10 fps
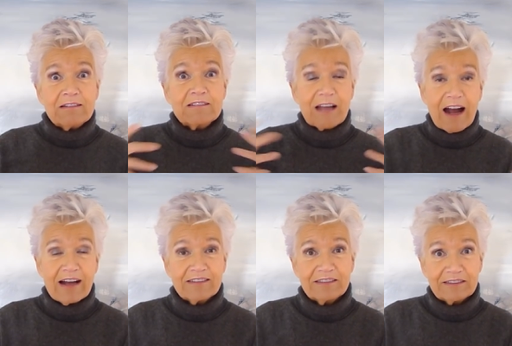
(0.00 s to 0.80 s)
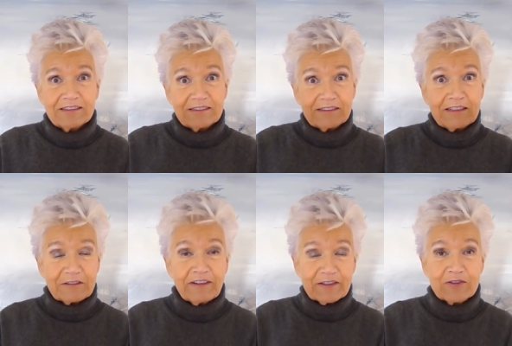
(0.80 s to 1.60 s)
eine Tat,
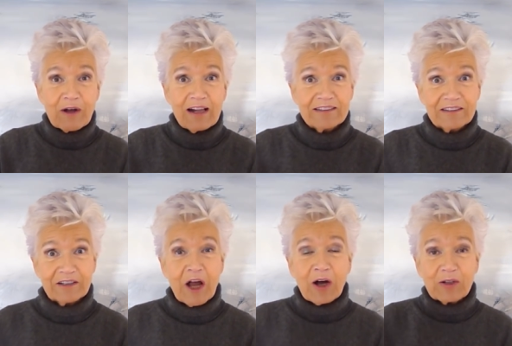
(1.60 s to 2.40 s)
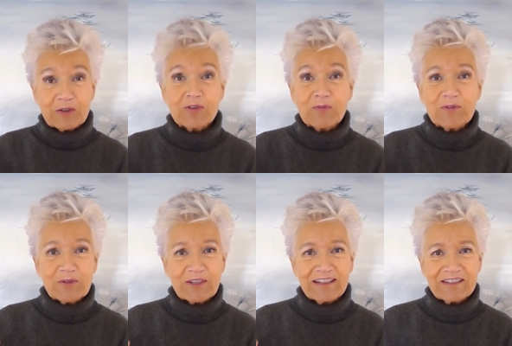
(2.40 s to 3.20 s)
es festzuhalten und es
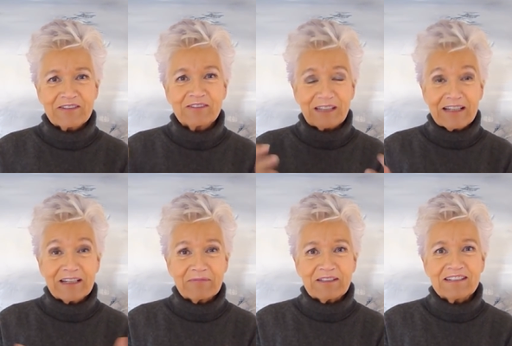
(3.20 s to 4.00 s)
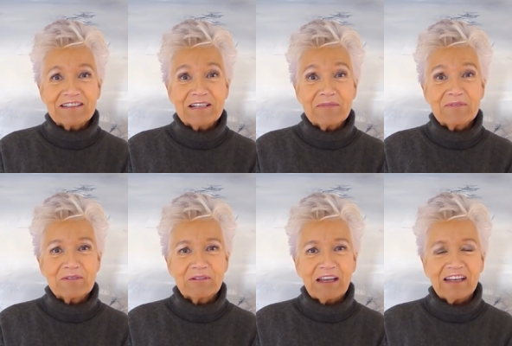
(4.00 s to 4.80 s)
umzusetzen und dann damit ins Leben
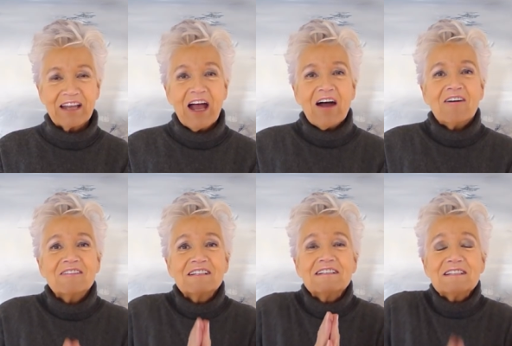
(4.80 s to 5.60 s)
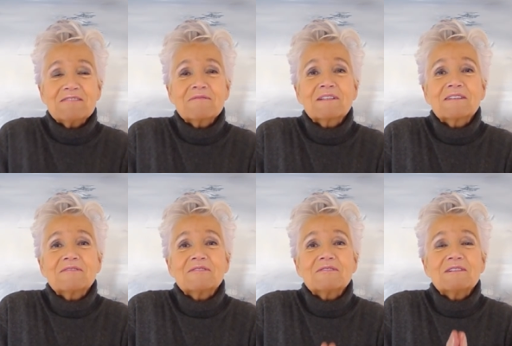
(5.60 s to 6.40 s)
zu gehen. Und in diesem
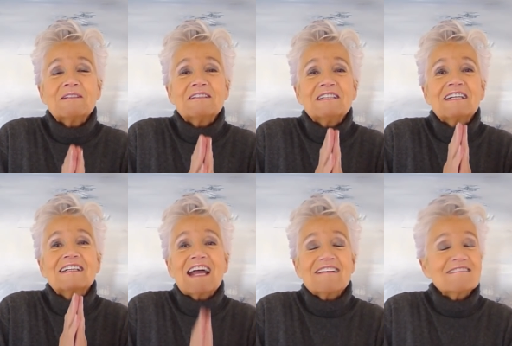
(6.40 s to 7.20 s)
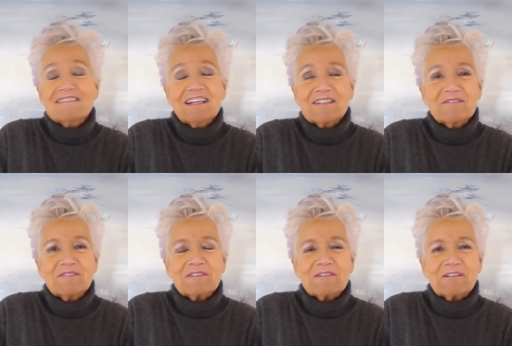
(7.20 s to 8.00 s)
Sinne wünsche ich dir ganz, ganz
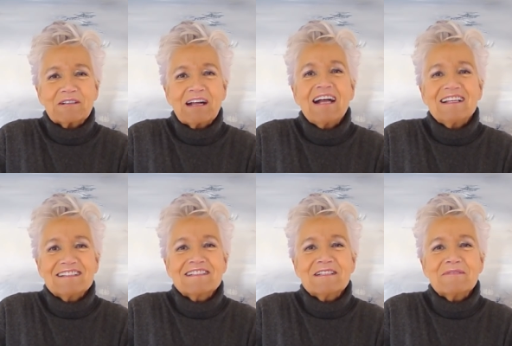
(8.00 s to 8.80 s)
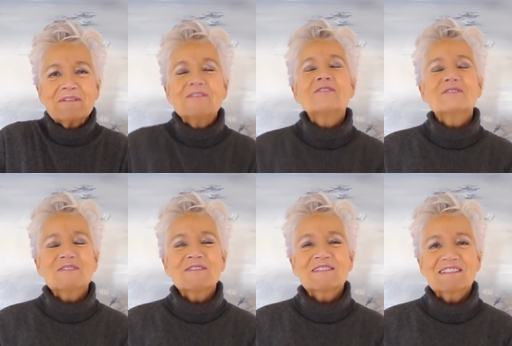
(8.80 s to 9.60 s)
viel Glück. Alles Liebe.
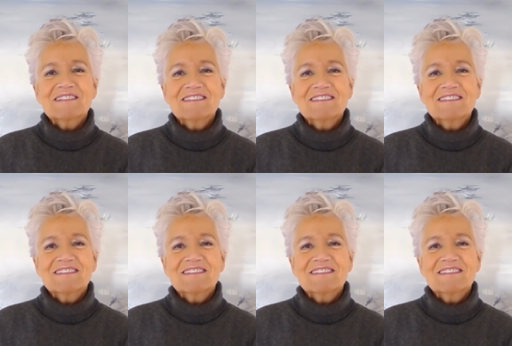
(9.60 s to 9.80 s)
Tschüss.